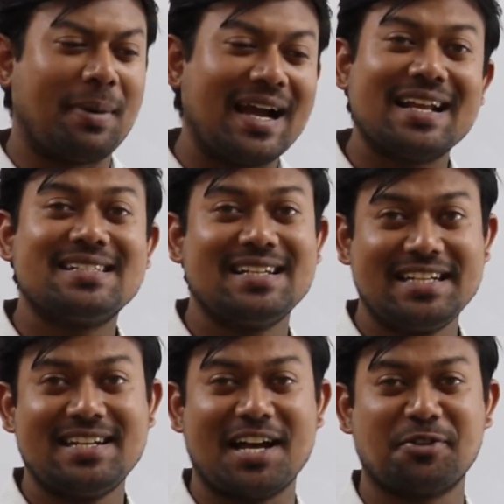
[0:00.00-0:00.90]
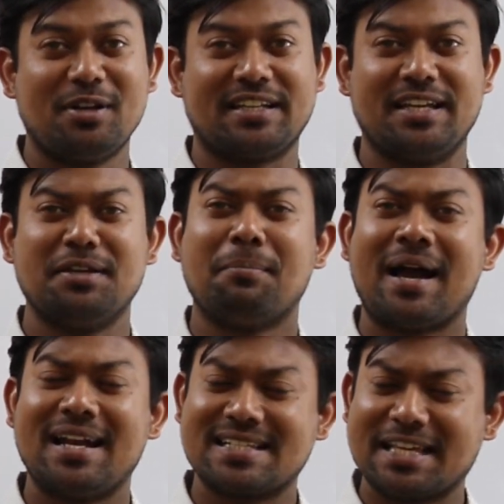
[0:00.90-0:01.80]
ভাইরাস জিনিসটা আসলে কি
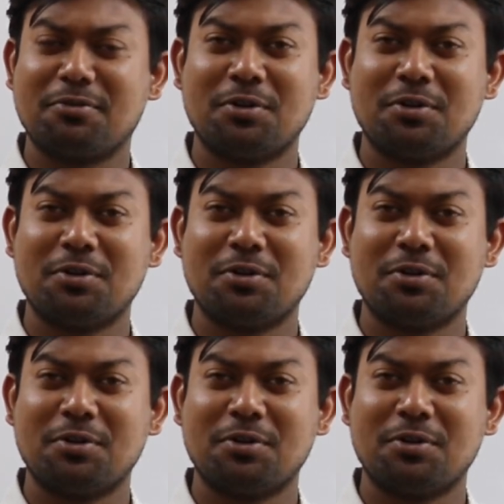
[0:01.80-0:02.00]
ভাইরাস কি